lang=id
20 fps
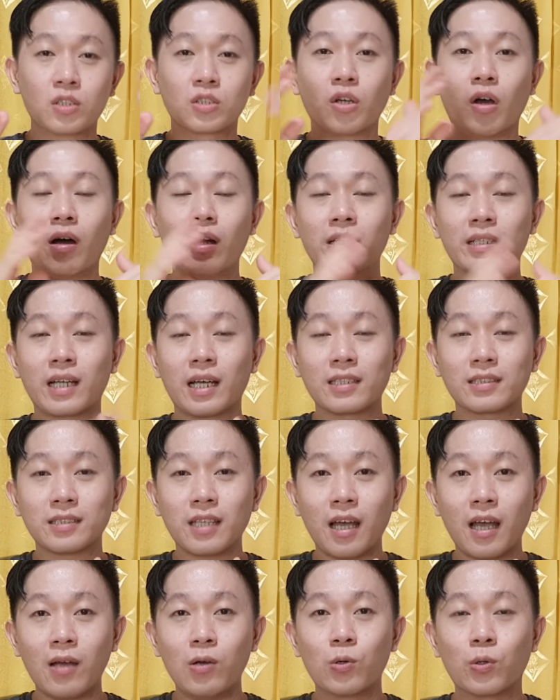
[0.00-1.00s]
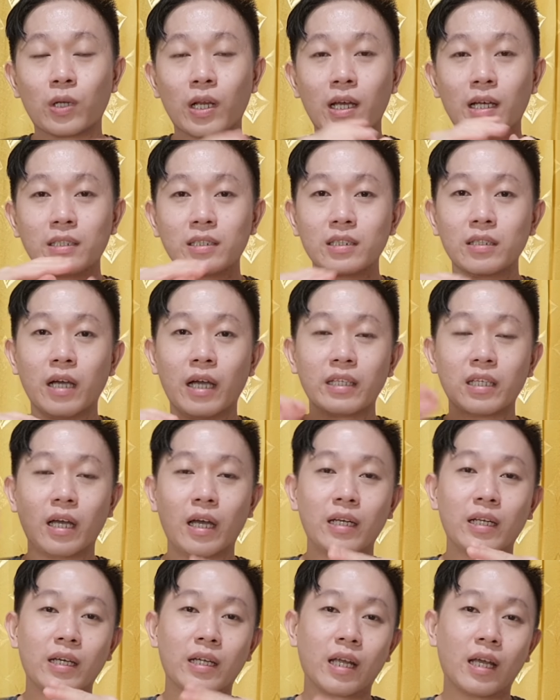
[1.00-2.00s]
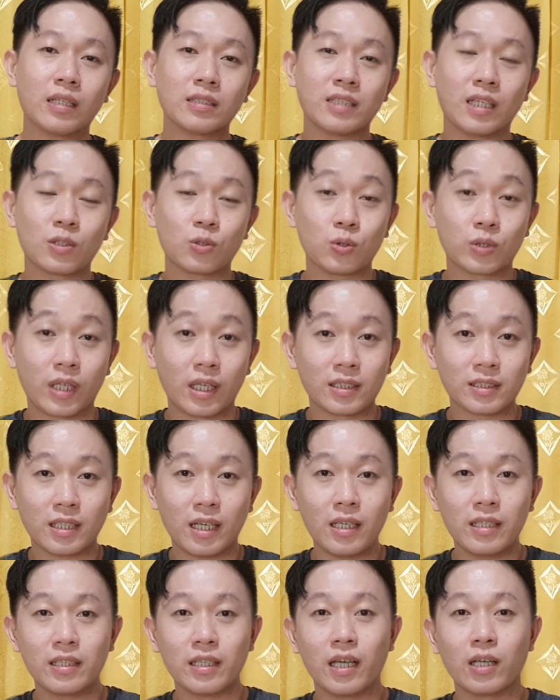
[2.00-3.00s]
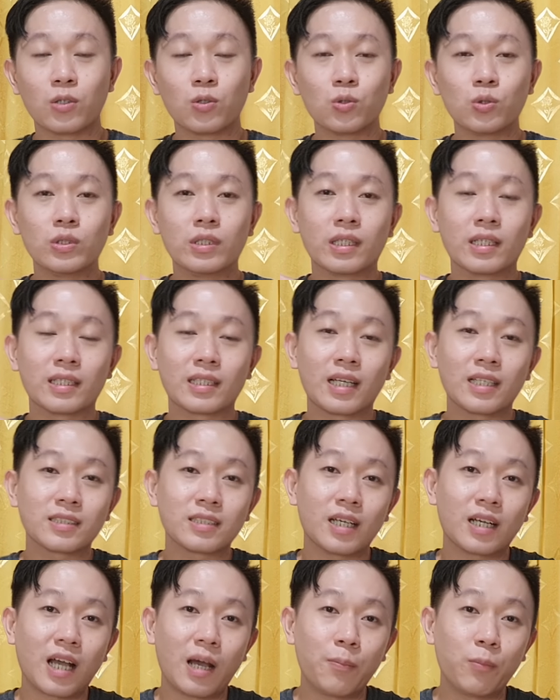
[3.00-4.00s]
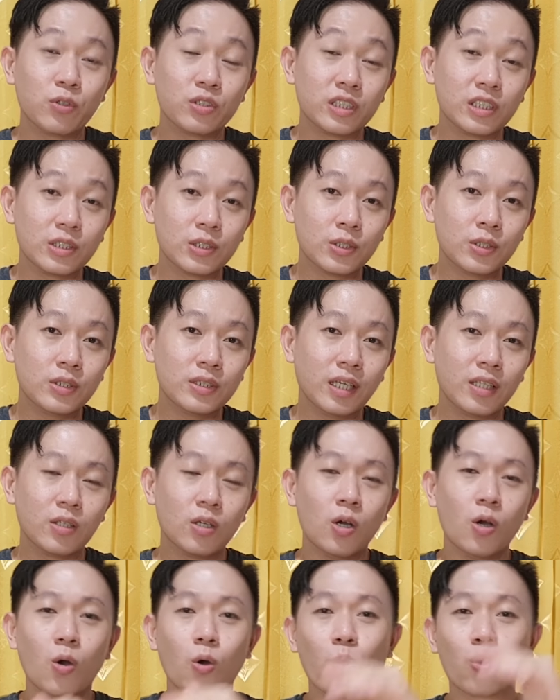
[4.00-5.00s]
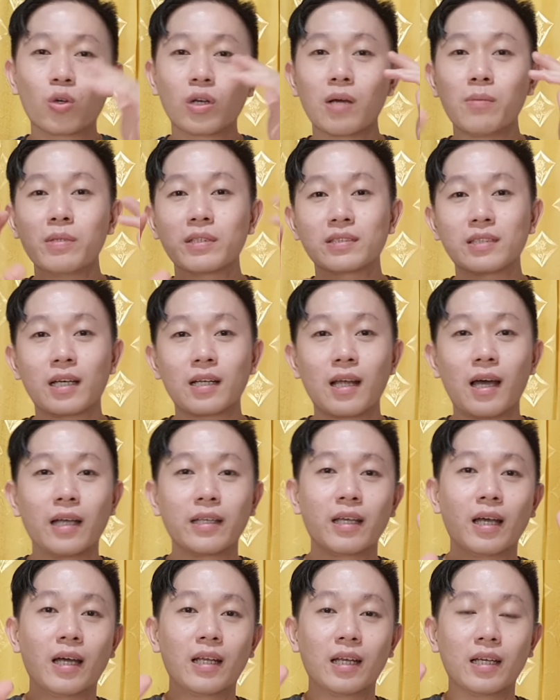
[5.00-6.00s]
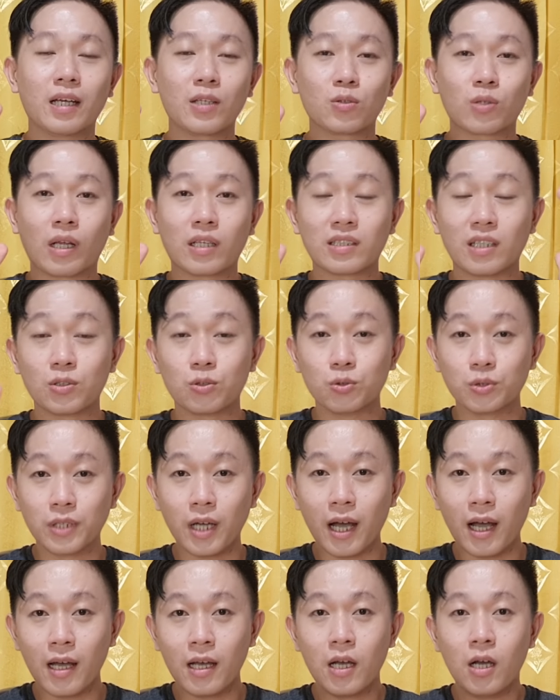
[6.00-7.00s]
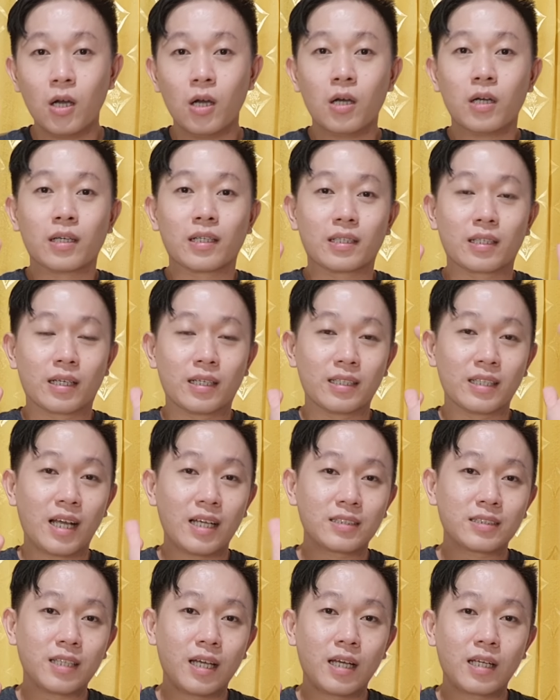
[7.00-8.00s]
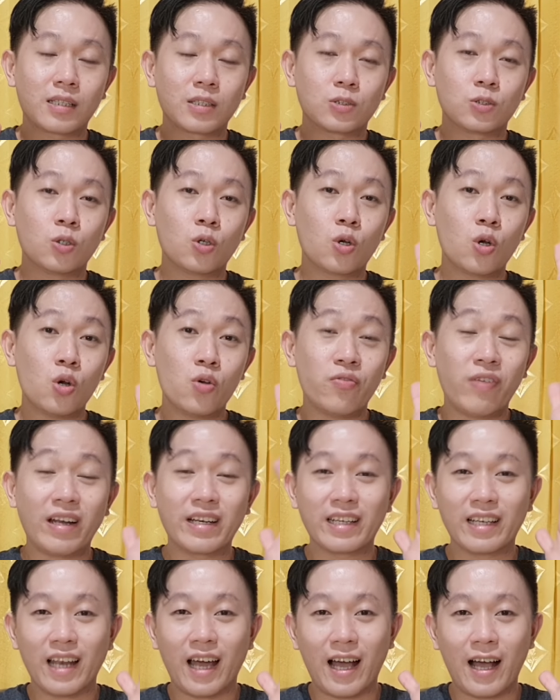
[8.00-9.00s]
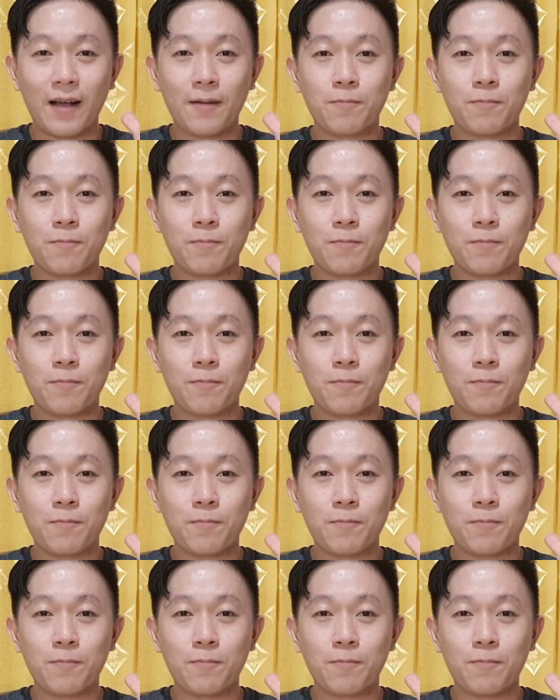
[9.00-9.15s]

Soal rasa, ukuran kecil hanya ada satu rasa yaitu dengan rasa cappuccino dan ukuran besar hanya ada satu rasa juga dengan rasa choco vanilla.